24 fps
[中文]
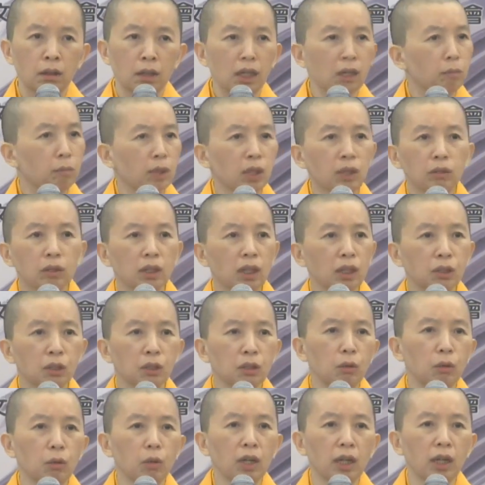你没有在
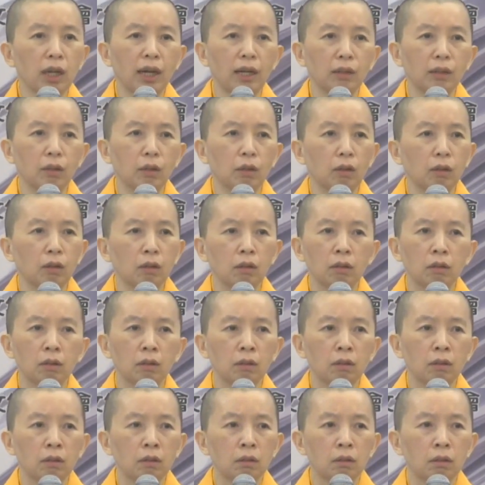修未来的哦。
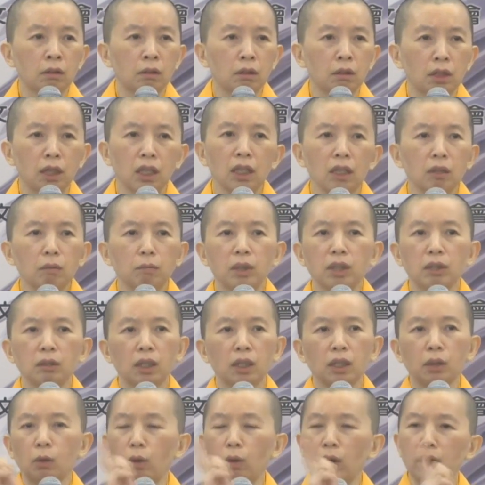你也没有
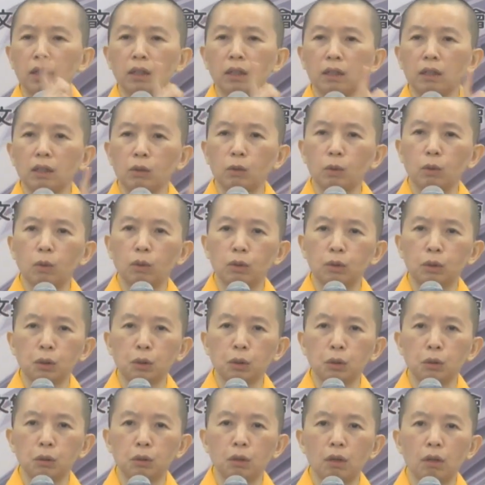在管你的过
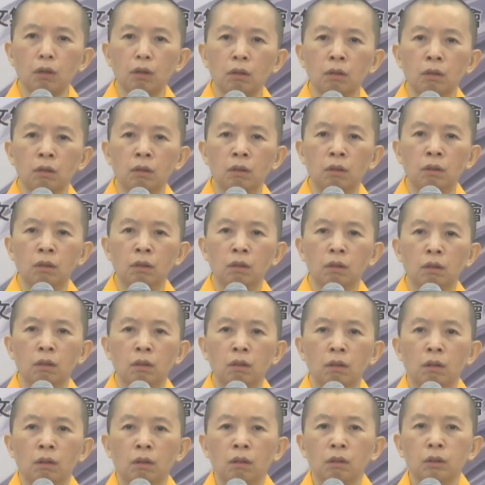去哦，
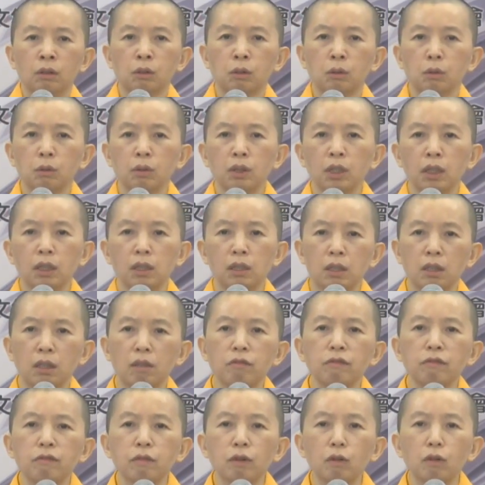所以
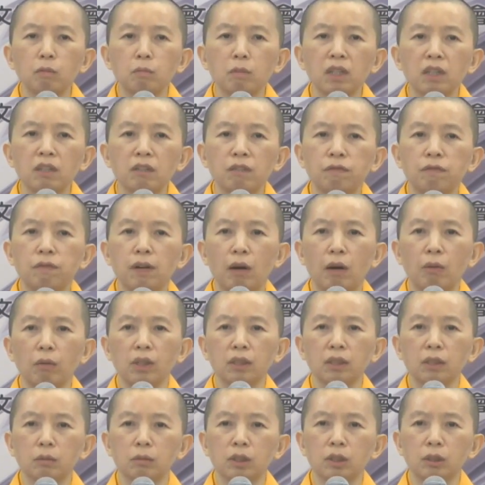真佛密法
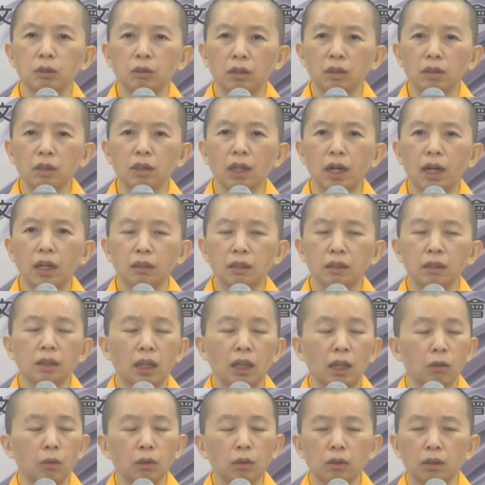为什么僧人常
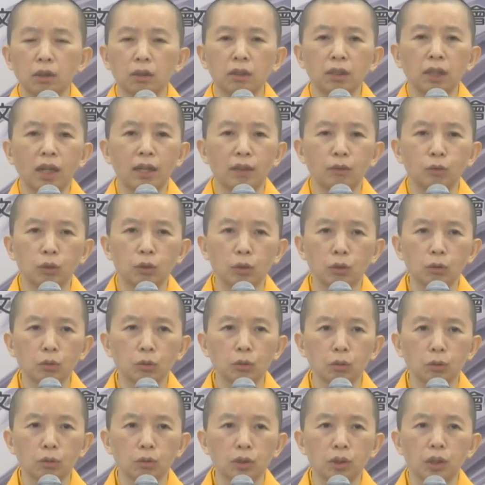讲，或者禅
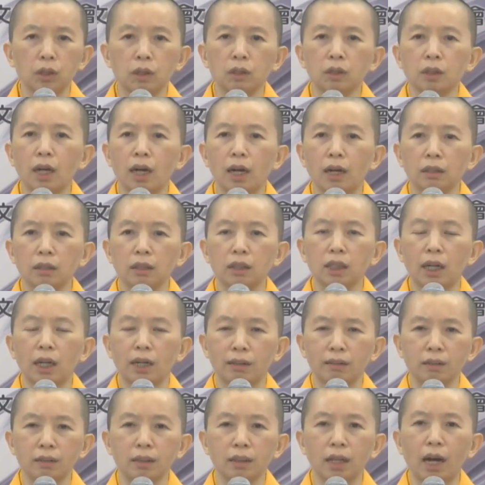宗祖师常
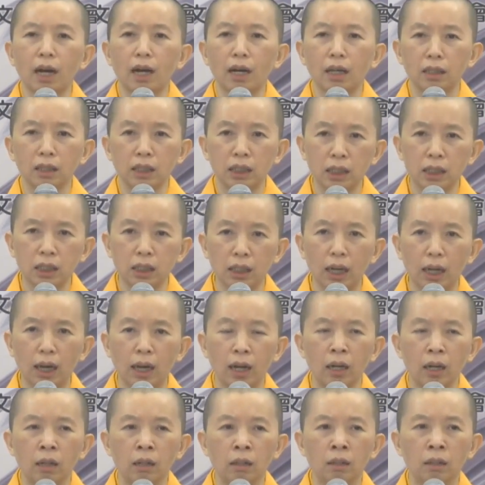讲当下？
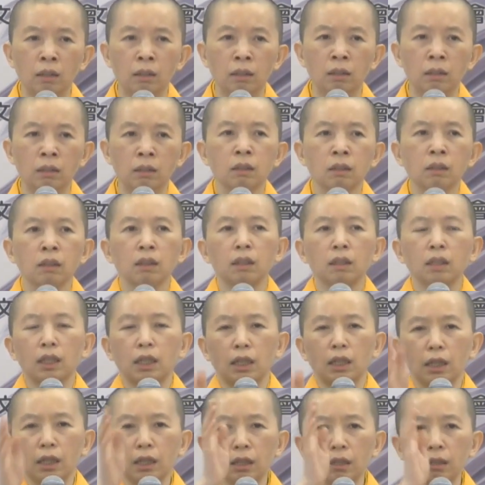你
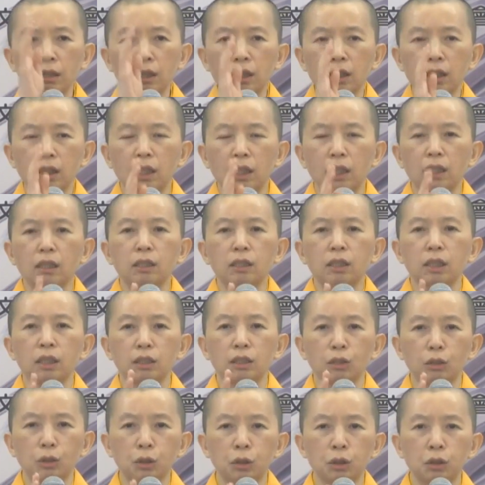一节一
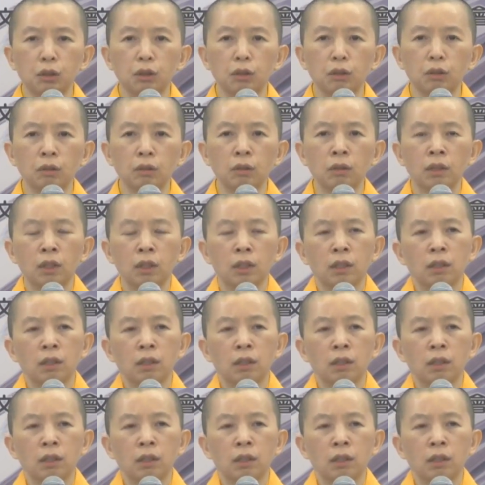节的修，